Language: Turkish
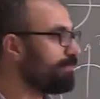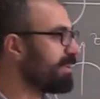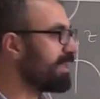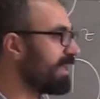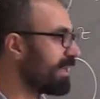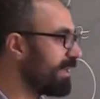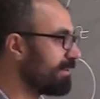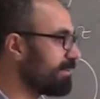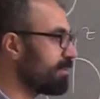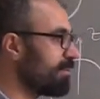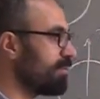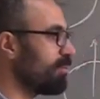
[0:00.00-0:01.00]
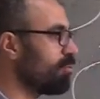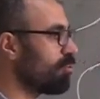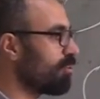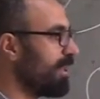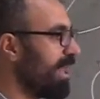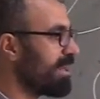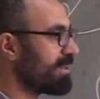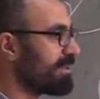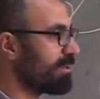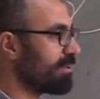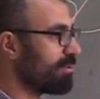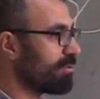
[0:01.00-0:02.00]
bir kere nükleer
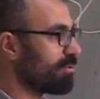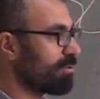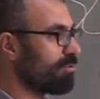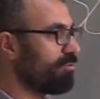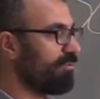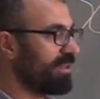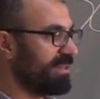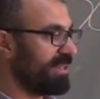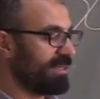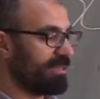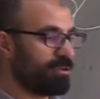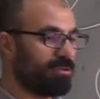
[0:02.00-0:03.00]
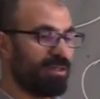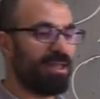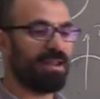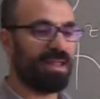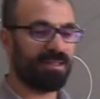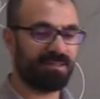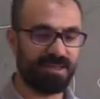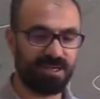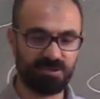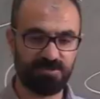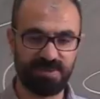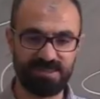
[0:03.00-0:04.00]
kuvvetlerin nükleer
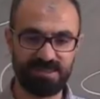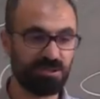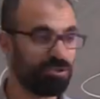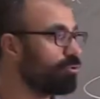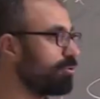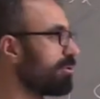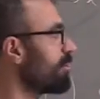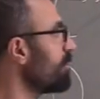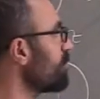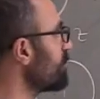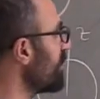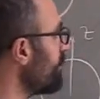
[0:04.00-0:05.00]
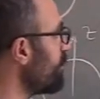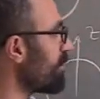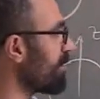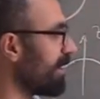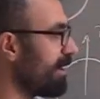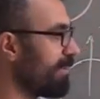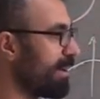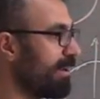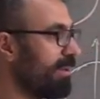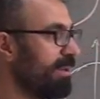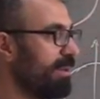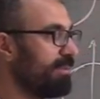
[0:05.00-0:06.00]
etkileşmesi için döteron güzel bir örnek ama
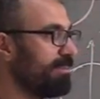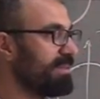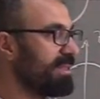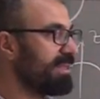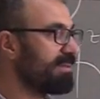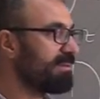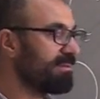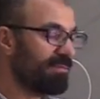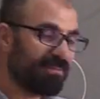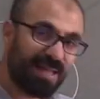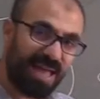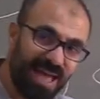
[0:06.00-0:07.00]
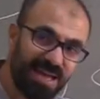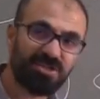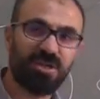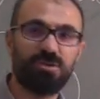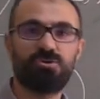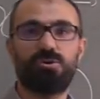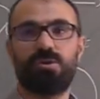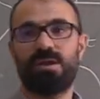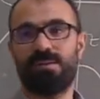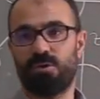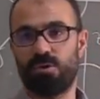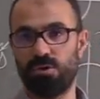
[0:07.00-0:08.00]
bize her şeyi
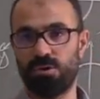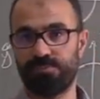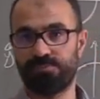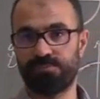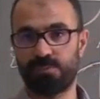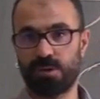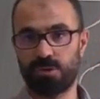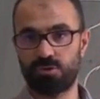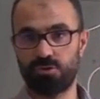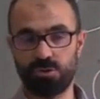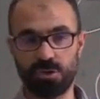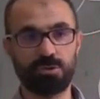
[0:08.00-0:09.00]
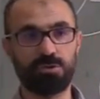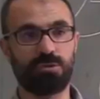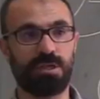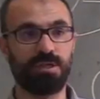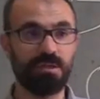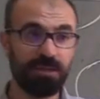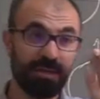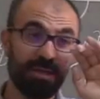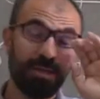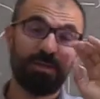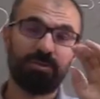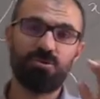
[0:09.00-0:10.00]
söylemiyor. Şundan dolayı
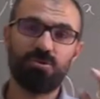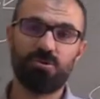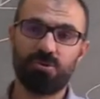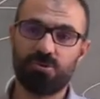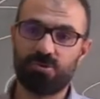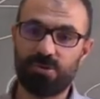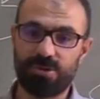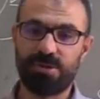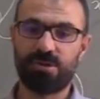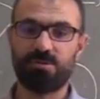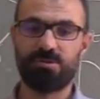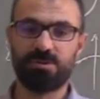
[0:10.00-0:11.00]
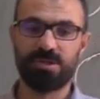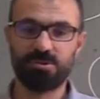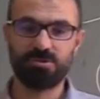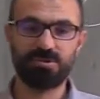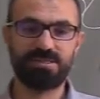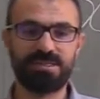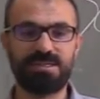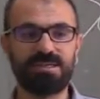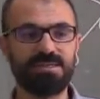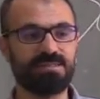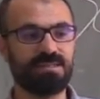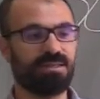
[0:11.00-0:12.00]
çünkü döteronda çok
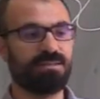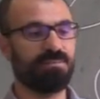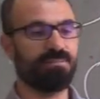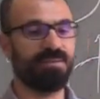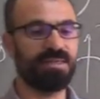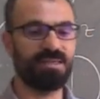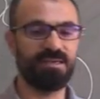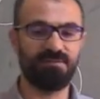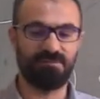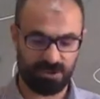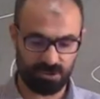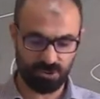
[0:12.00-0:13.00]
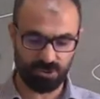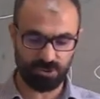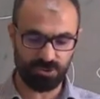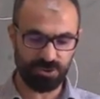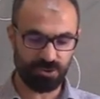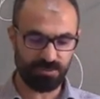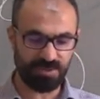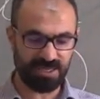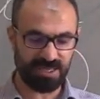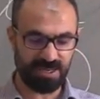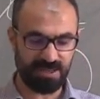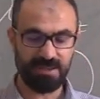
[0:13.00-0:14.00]
sınırlı sayıda bilgi var. Çünkü döteron bir
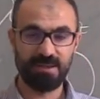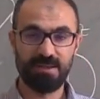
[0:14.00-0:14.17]
kere